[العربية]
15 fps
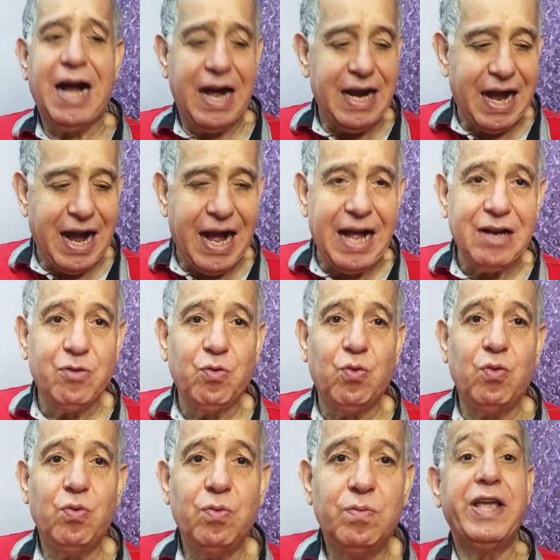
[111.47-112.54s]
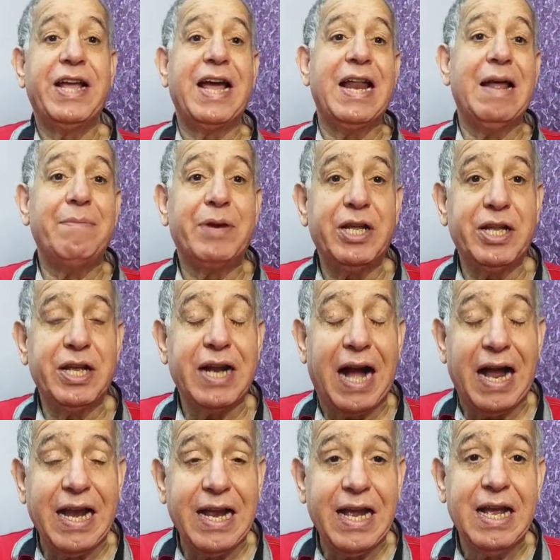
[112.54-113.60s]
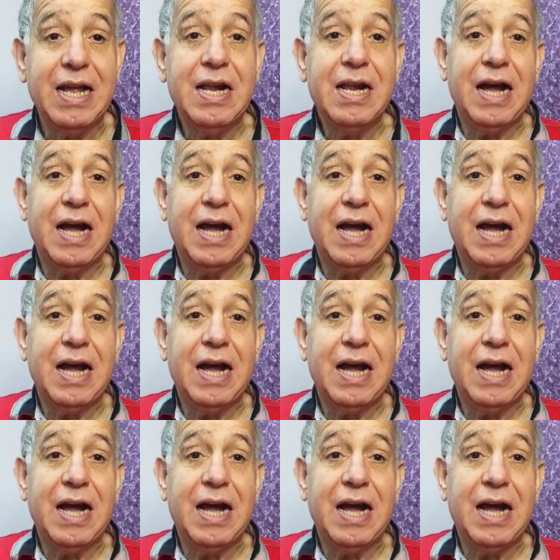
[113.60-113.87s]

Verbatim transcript: على عقده في كلام كتير عليه